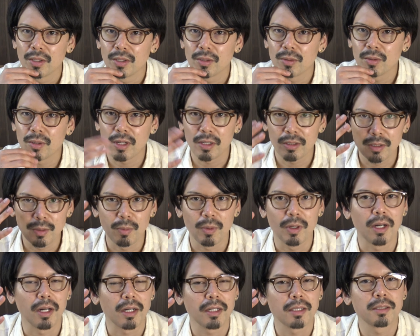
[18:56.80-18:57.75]
とにかくでも
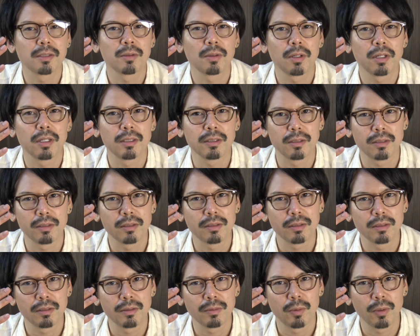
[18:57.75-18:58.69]
ガラスのレンズ
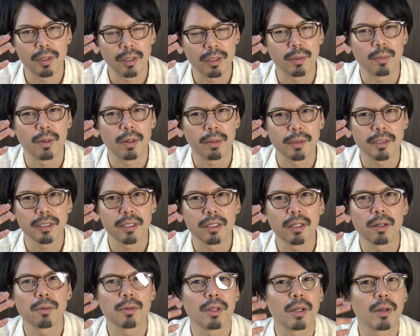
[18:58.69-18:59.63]
を入れてもらいました。
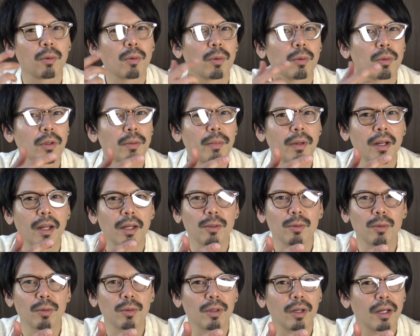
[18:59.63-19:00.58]
なので、こう今
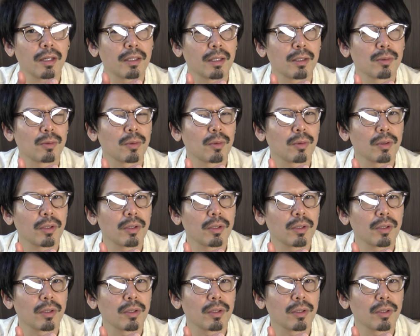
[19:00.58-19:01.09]
ライト当たると